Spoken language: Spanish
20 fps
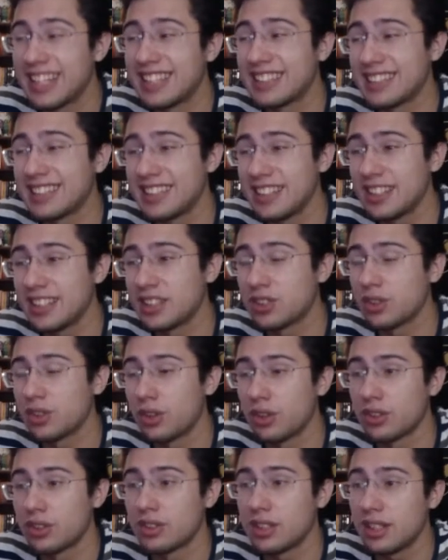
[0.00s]
si
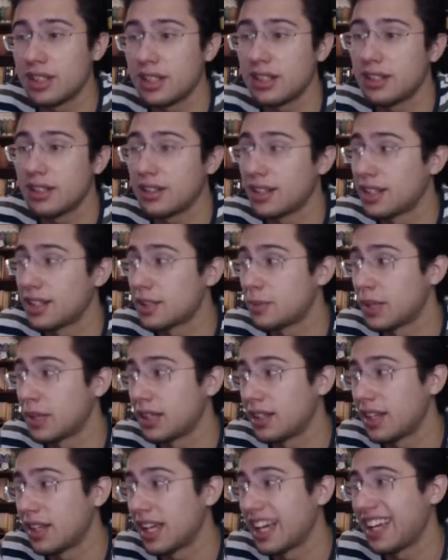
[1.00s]
solo si tienes
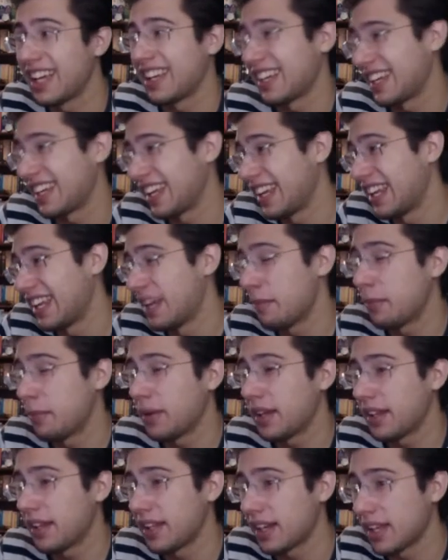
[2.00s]
plantilla que le
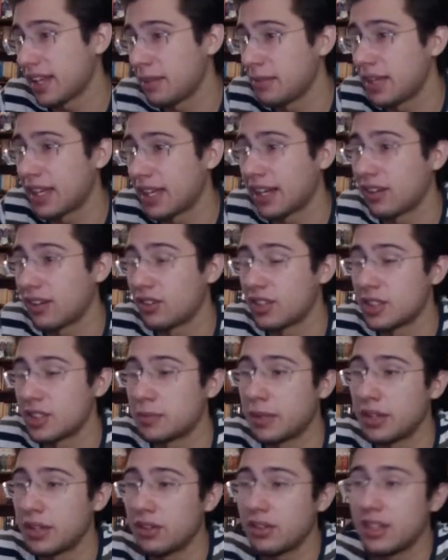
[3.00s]
pueda dar química con
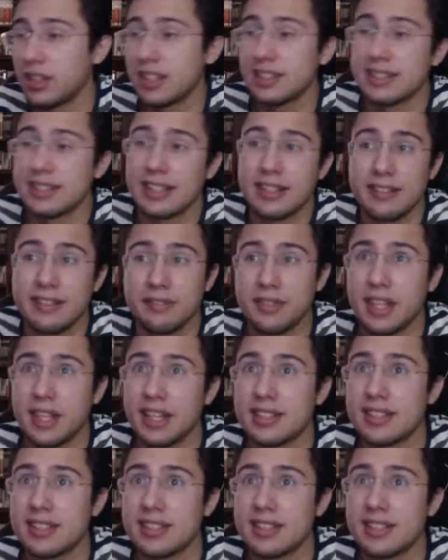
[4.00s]
españoles, ya